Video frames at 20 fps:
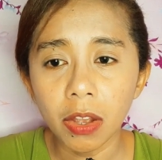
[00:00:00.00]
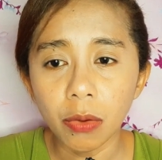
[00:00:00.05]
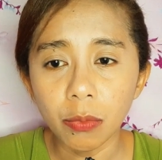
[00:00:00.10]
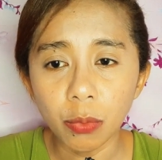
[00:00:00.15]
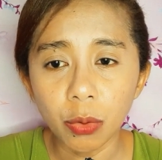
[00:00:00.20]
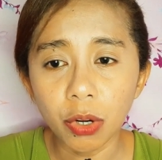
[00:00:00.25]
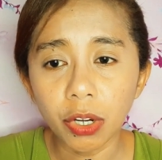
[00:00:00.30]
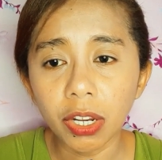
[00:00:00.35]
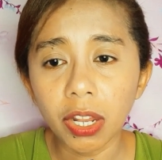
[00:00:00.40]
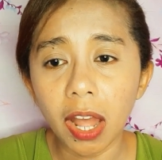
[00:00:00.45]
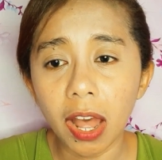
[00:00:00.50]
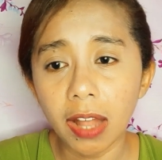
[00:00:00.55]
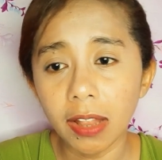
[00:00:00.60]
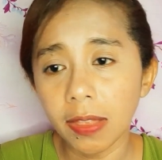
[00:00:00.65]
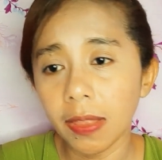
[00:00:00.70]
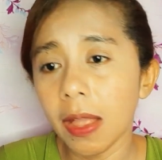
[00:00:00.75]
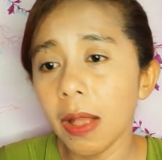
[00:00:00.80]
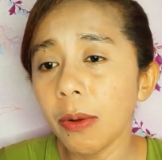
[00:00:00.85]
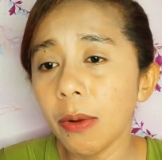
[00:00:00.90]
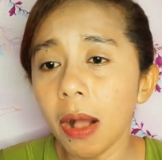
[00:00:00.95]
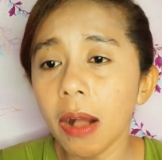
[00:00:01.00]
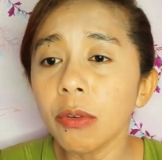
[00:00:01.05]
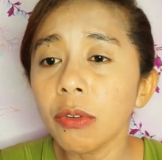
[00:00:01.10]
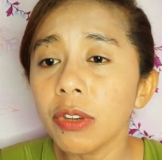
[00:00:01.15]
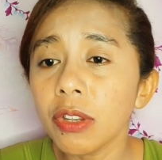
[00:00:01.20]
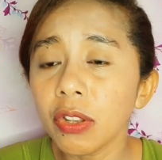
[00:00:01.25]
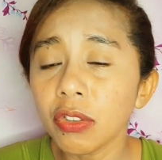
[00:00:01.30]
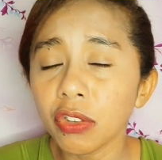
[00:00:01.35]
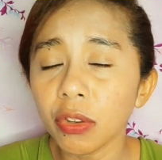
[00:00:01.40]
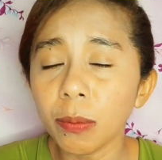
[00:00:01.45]
work atau
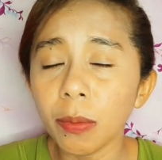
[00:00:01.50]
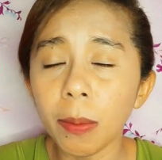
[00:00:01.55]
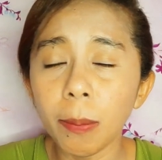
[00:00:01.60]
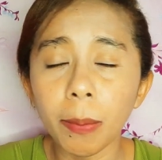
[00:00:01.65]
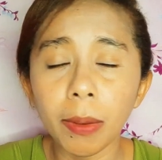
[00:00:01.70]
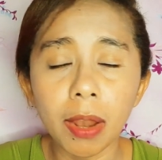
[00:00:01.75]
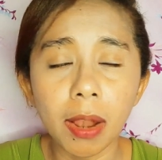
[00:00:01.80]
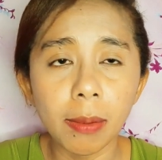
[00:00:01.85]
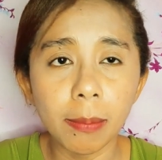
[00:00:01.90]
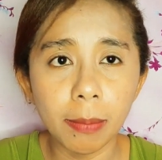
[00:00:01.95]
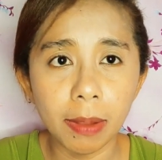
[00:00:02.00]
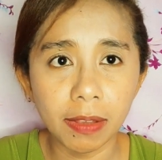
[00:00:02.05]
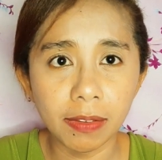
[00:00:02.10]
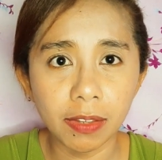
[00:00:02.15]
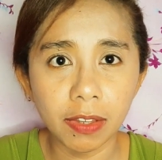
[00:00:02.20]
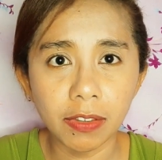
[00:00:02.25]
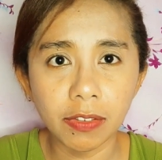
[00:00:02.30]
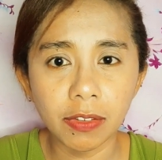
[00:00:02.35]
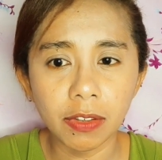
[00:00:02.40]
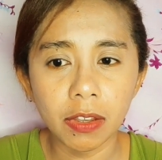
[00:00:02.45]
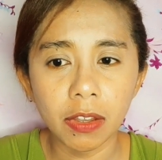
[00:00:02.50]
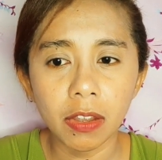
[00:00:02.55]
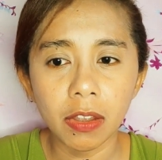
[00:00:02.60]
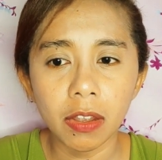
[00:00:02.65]
audio subliminal message